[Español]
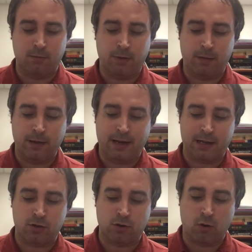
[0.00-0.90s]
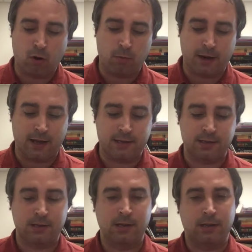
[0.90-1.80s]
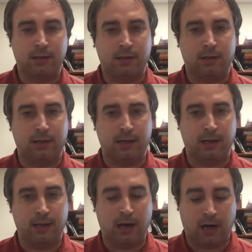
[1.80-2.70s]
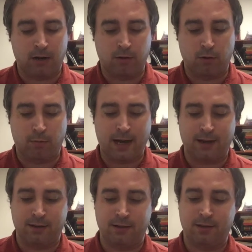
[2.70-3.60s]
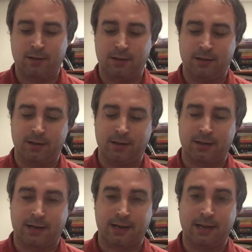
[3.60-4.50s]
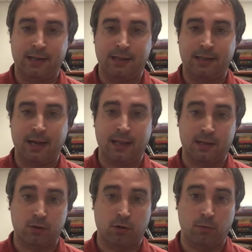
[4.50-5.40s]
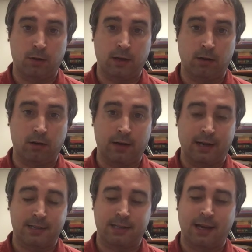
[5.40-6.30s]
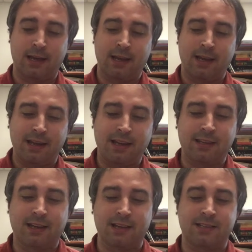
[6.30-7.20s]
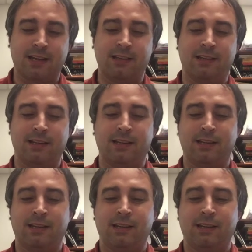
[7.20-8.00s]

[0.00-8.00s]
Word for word: primeras obras de Arthur Machen, eh, reeditadas, como digo, en esta interesante